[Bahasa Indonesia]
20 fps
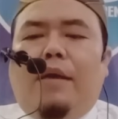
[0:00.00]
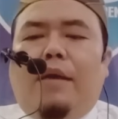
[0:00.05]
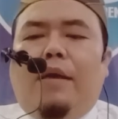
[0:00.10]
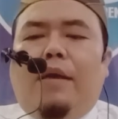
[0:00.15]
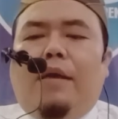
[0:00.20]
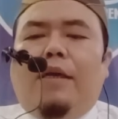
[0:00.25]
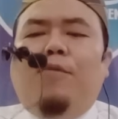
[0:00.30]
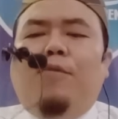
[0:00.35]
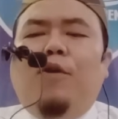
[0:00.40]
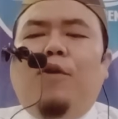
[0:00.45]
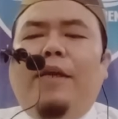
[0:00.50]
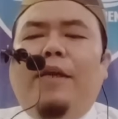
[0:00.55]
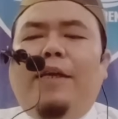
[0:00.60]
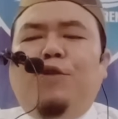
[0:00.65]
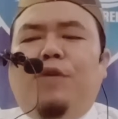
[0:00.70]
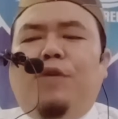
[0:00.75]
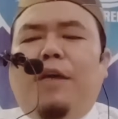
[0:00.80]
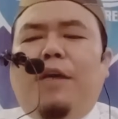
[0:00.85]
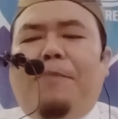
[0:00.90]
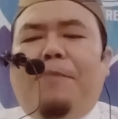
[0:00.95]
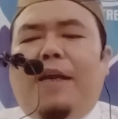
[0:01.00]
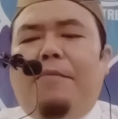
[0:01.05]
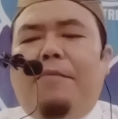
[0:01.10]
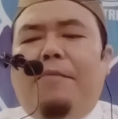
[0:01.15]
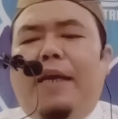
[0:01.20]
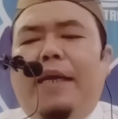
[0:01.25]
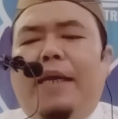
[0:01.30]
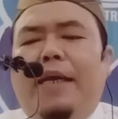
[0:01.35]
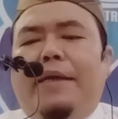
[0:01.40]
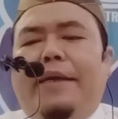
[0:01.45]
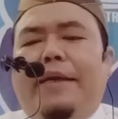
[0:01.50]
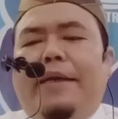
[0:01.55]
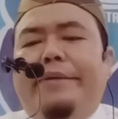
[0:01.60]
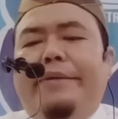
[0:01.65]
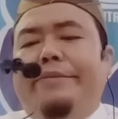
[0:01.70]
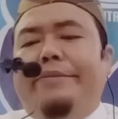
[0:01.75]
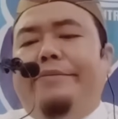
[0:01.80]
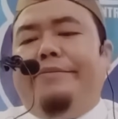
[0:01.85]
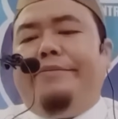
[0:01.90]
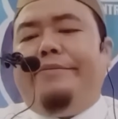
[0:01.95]
Kemudian juga para
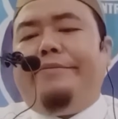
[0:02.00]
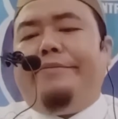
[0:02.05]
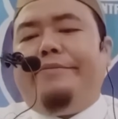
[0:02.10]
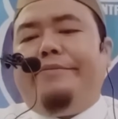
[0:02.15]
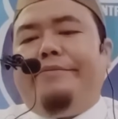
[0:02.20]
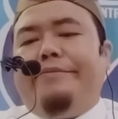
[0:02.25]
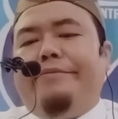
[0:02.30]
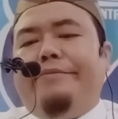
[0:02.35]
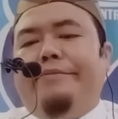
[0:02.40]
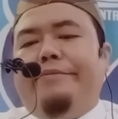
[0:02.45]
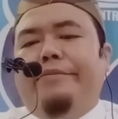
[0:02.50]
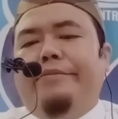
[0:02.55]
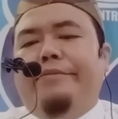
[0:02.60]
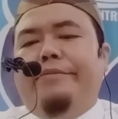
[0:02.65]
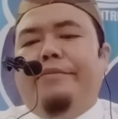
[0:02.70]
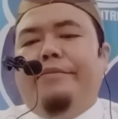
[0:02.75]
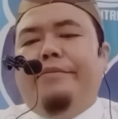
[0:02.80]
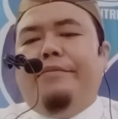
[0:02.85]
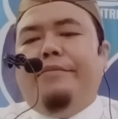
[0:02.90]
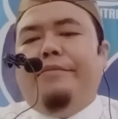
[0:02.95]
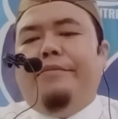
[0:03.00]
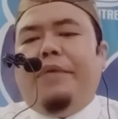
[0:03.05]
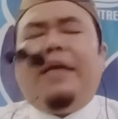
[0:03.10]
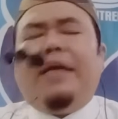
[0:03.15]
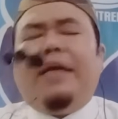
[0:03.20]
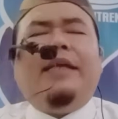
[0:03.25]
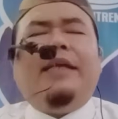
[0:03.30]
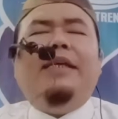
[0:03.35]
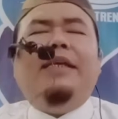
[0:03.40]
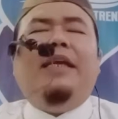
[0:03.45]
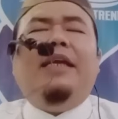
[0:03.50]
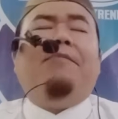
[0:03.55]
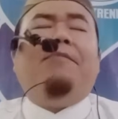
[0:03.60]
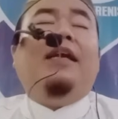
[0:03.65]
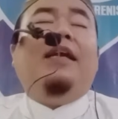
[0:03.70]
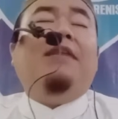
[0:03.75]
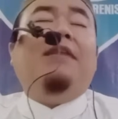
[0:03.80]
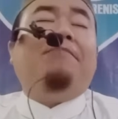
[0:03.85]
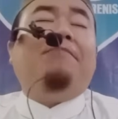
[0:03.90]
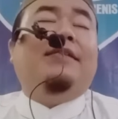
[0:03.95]
malaikat mereka tidak
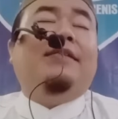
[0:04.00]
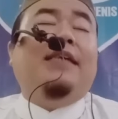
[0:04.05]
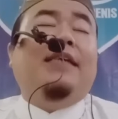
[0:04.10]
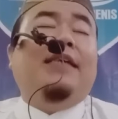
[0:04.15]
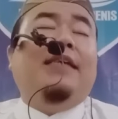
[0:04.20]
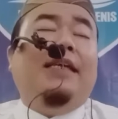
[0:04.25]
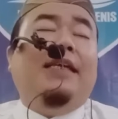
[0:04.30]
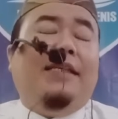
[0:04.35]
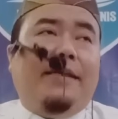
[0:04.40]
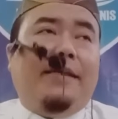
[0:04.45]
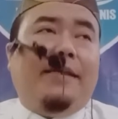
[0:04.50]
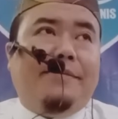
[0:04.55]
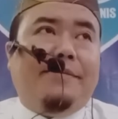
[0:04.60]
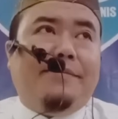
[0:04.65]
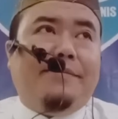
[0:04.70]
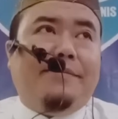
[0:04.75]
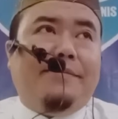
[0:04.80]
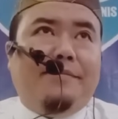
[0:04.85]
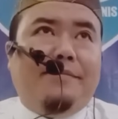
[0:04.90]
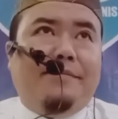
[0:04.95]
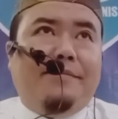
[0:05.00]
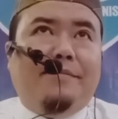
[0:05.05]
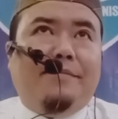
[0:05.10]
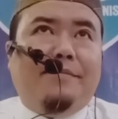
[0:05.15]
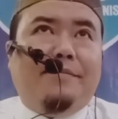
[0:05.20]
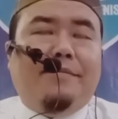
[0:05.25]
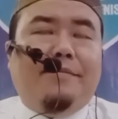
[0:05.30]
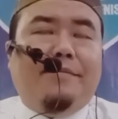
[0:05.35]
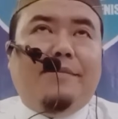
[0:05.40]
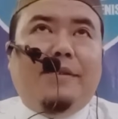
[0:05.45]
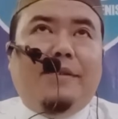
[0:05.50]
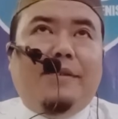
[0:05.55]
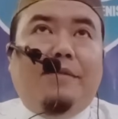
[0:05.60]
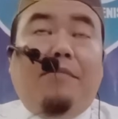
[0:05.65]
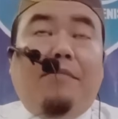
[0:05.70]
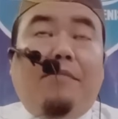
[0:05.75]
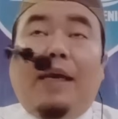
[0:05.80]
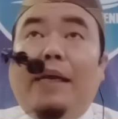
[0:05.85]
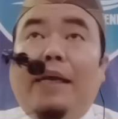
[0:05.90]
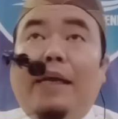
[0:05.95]
pernah lepas dari kita.
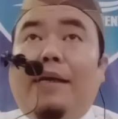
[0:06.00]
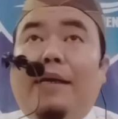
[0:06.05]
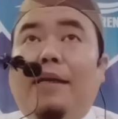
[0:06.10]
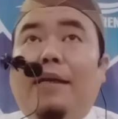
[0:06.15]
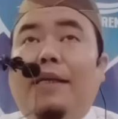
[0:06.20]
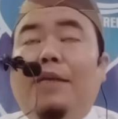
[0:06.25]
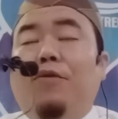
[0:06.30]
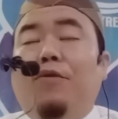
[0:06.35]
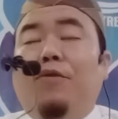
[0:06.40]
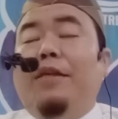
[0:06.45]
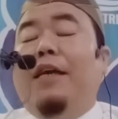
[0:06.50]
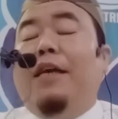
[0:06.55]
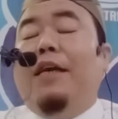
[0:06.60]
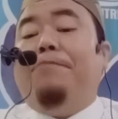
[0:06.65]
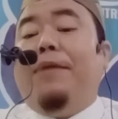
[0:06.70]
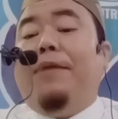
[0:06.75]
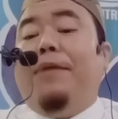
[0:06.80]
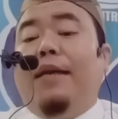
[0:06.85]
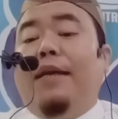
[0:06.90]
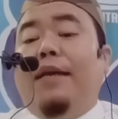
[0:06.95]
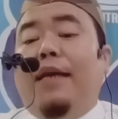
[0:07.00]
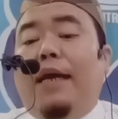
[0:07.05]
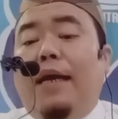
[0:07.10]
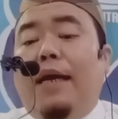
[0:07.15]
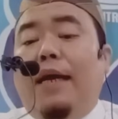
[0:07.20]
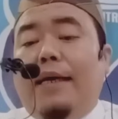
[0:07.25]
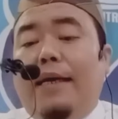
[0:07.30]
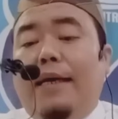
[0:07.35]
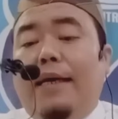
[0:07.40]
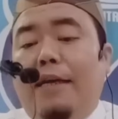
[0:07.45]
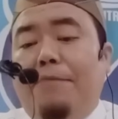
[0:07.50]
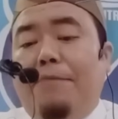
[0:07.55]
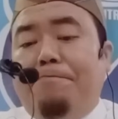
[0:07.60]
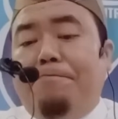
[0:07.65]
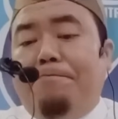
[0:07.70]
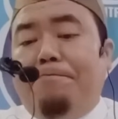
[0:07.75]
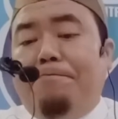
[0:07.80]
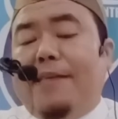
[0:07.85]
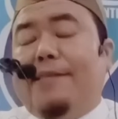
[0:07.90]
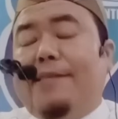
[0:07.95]
Malaikat itu tidak pernah akan
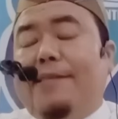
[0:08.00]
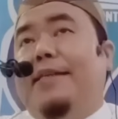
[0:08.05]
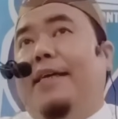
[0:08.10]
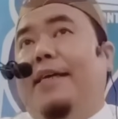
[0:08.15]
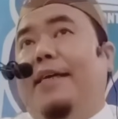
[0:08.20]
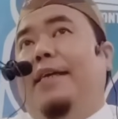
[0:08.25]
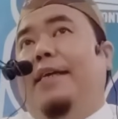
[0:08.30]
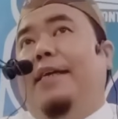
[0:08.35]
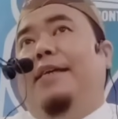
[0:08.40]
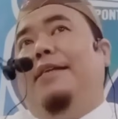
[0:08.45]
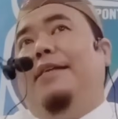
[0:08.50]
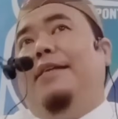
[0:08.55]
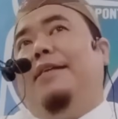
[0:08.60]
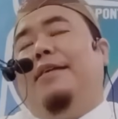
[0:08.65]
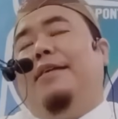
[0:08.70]
lepas dari kita.